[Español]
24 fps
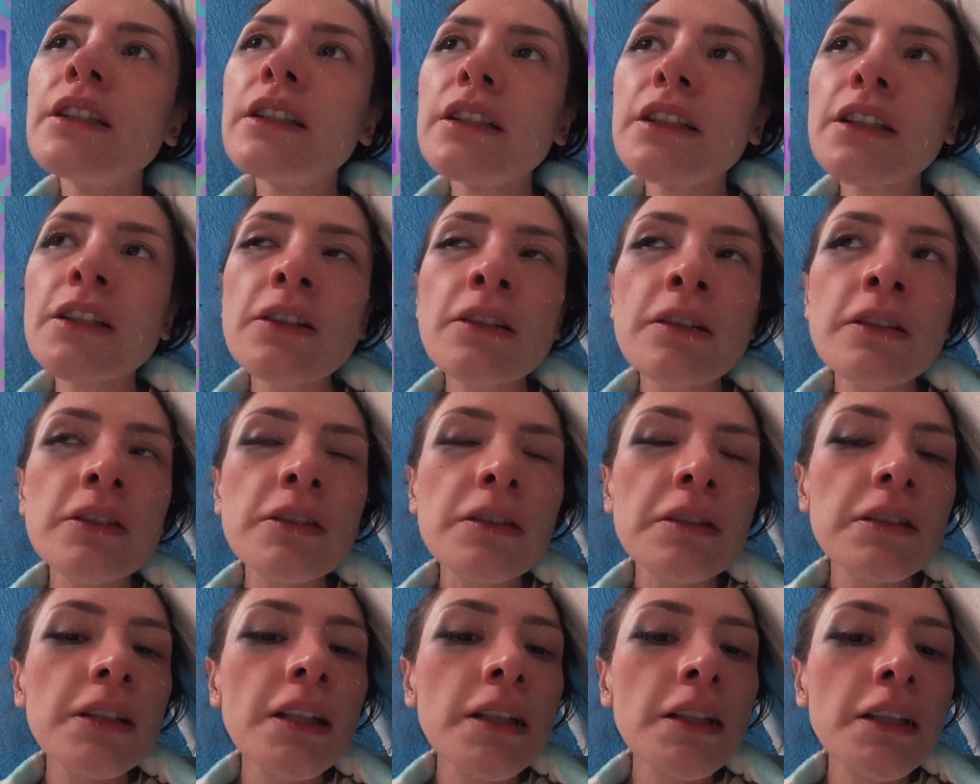Y yo
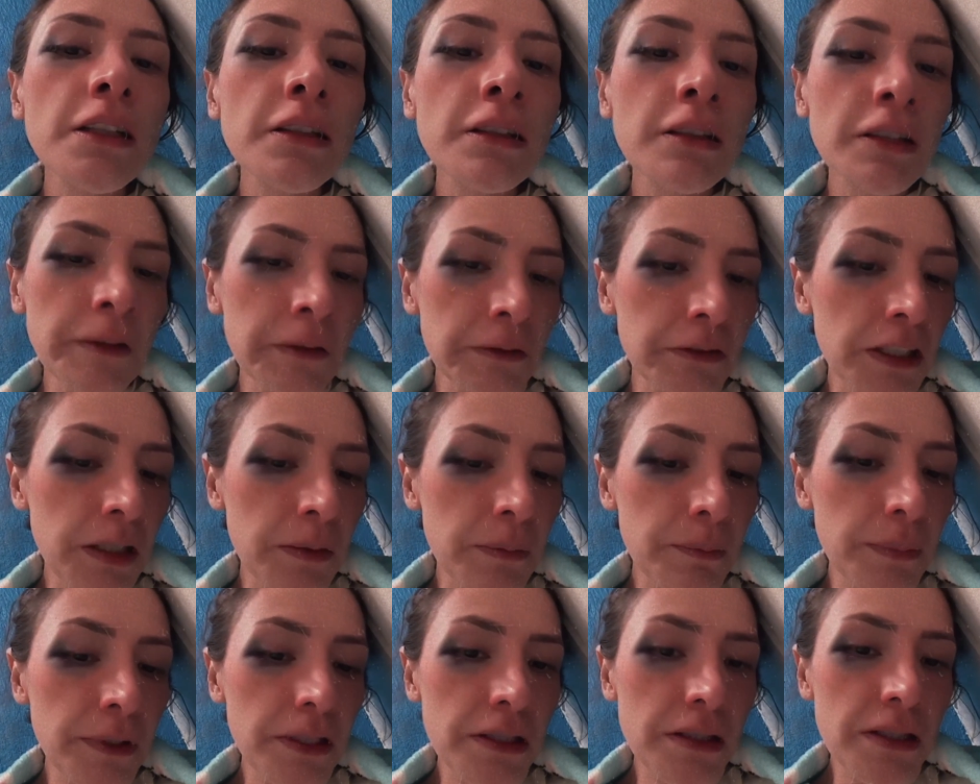estoy aquí con
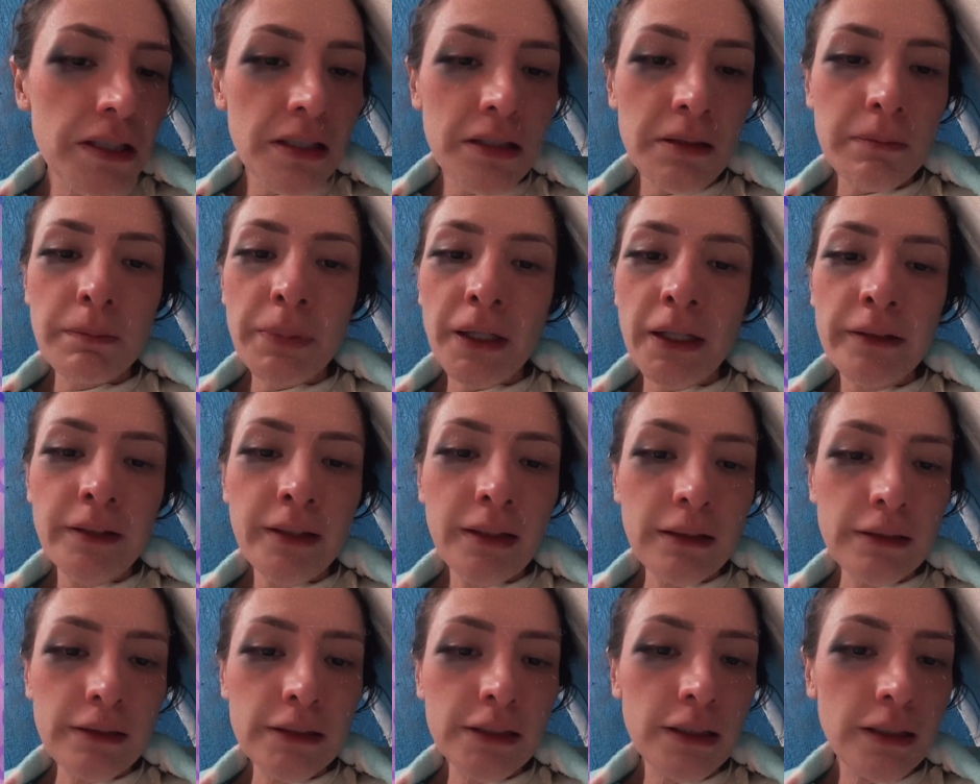una pinche
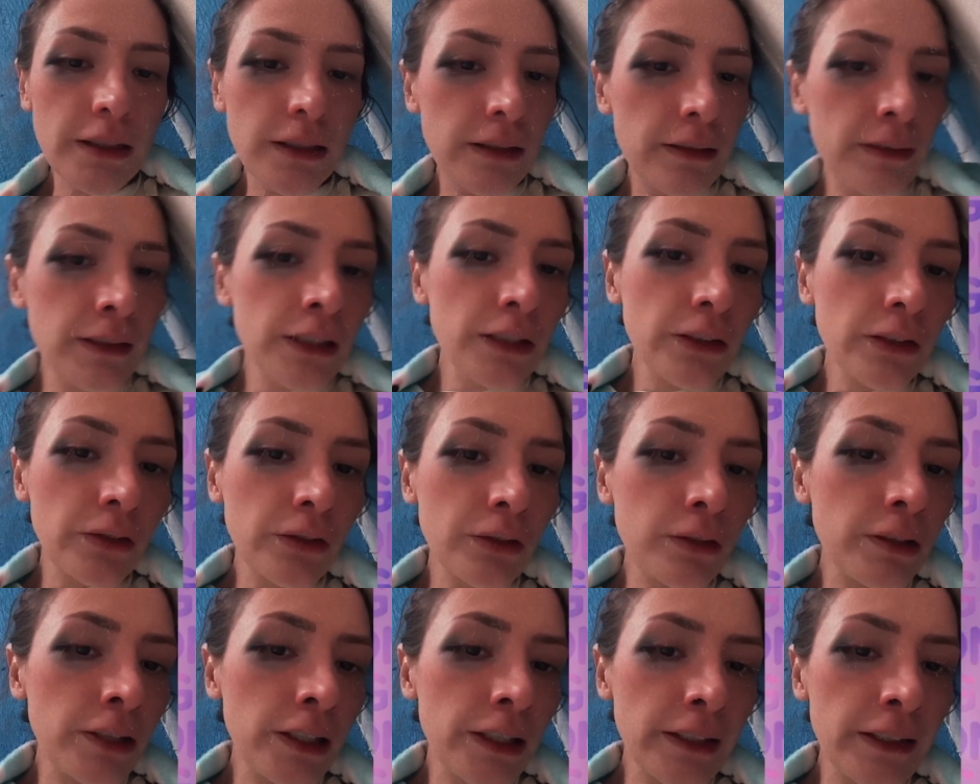paciente
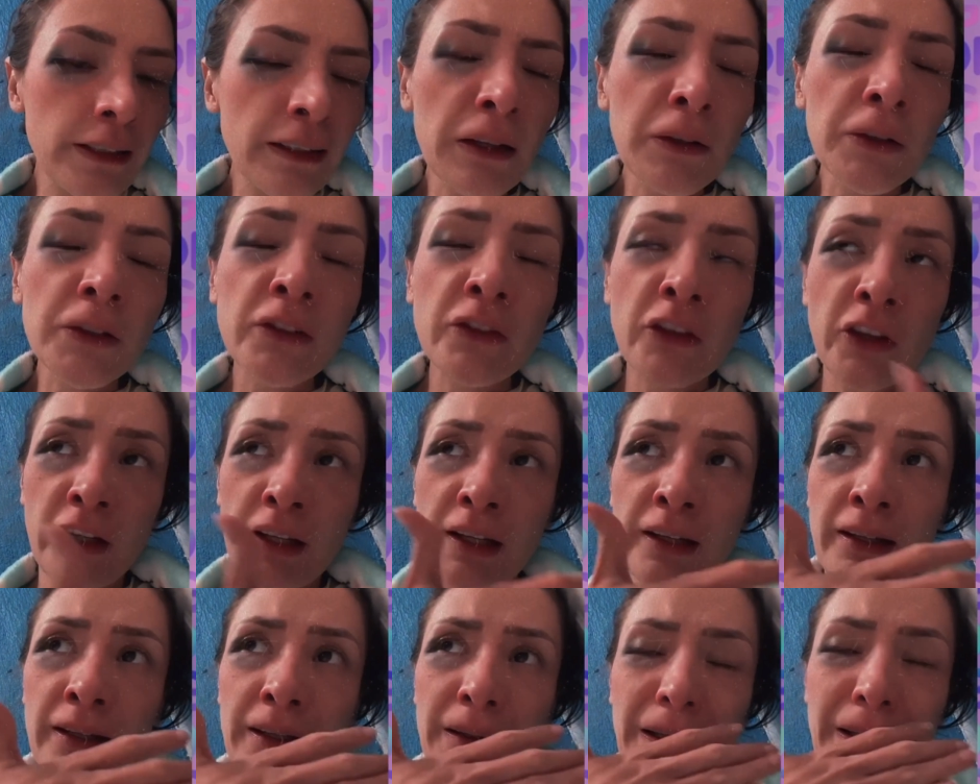sola,
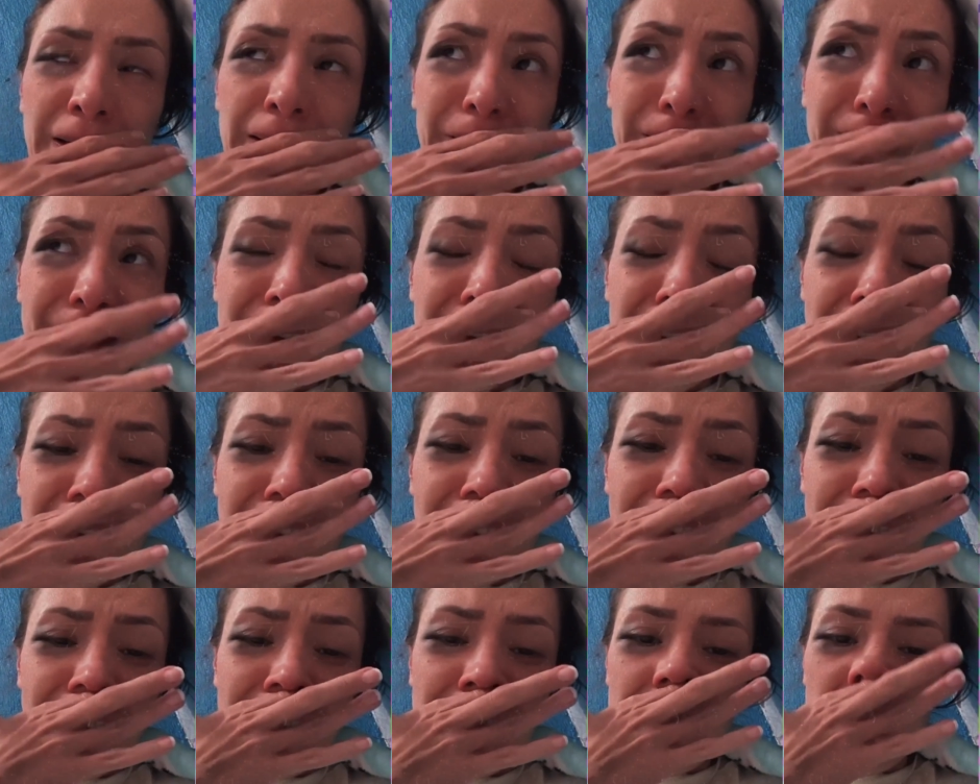desahuciada.
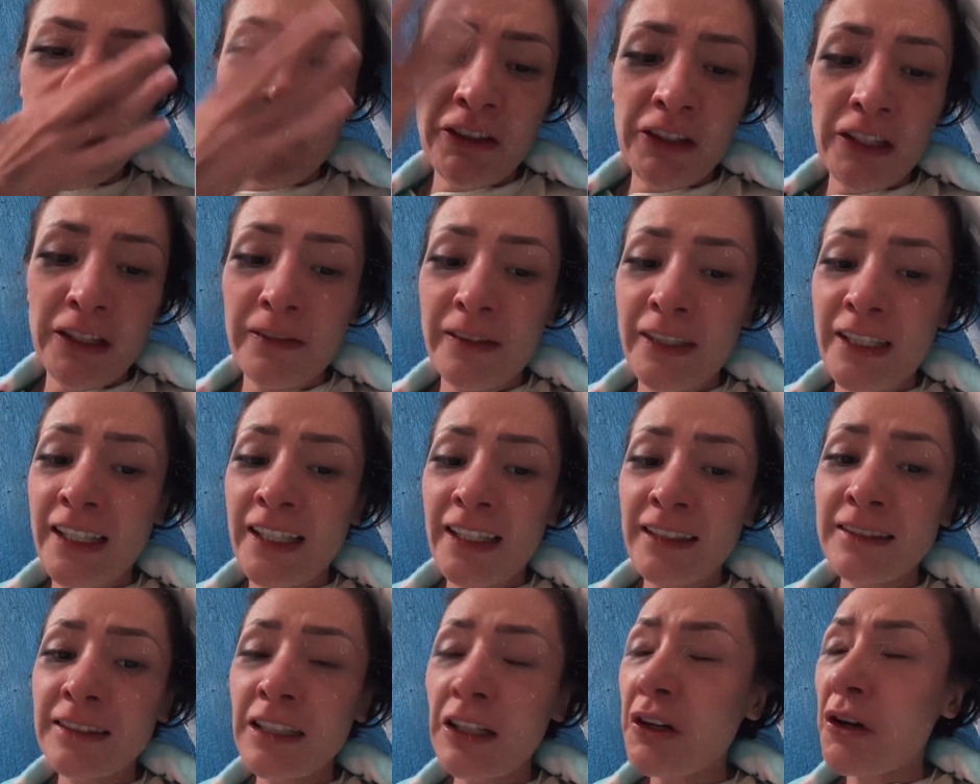Cuando debería
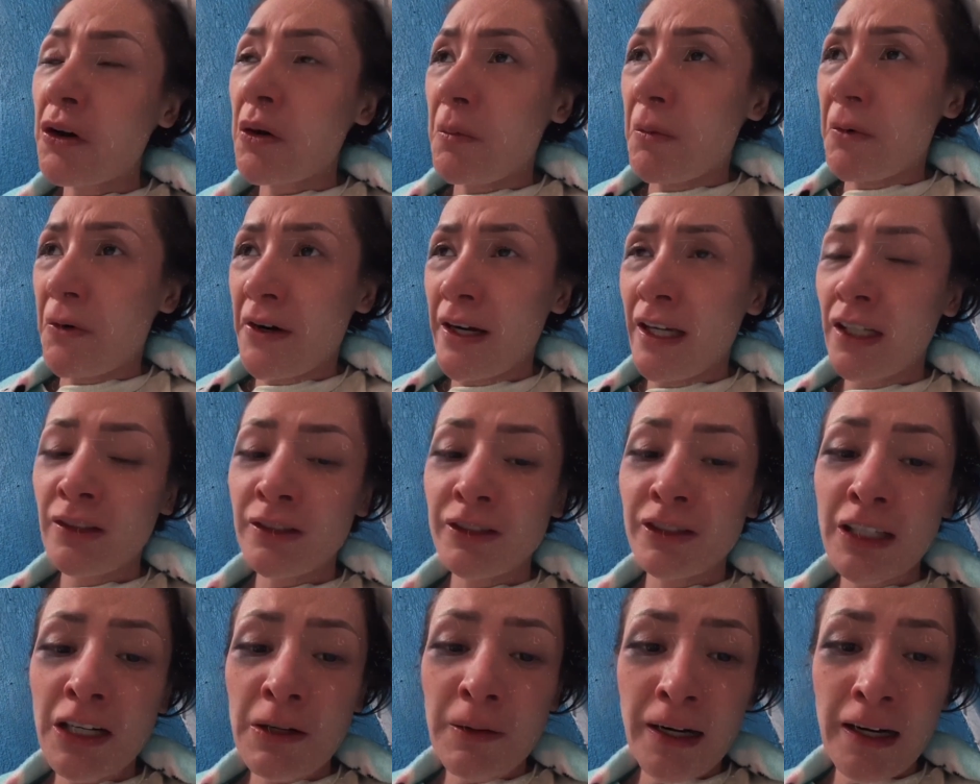estar como ellos,
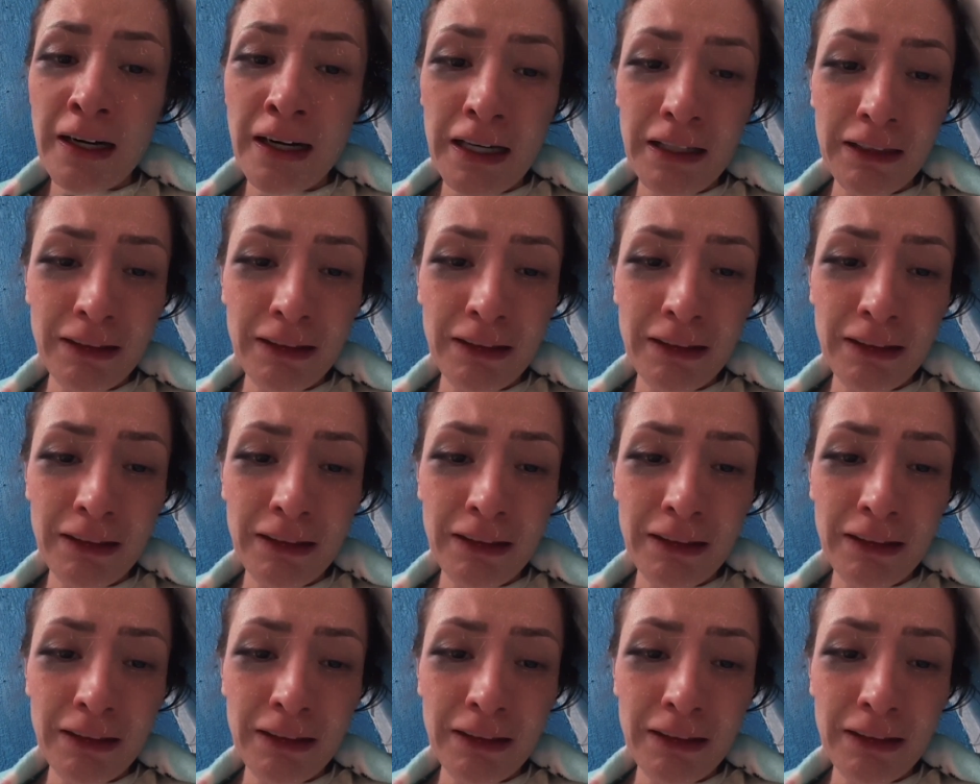se bajan.